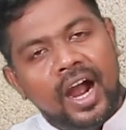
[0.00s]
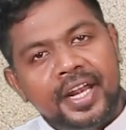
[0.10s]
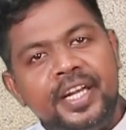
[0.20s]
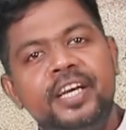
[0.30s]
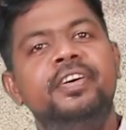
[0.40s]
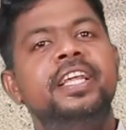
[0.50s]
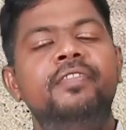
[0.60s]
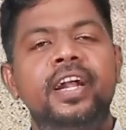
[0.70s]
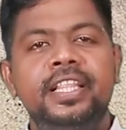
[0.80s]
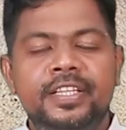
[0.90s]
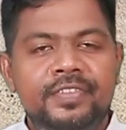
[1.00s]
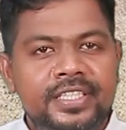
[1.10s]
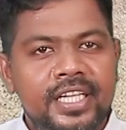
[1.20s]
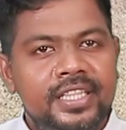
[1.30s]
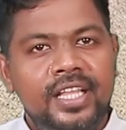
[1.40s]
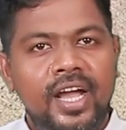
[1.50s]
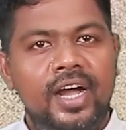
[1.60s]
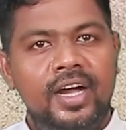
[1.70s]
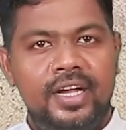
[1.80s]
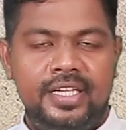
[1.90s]
ஆண்டவரை வளர்த்து விட்ட
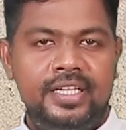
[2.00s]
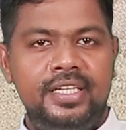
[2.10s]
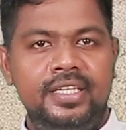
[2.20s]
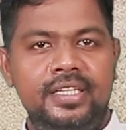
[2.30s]
தாய்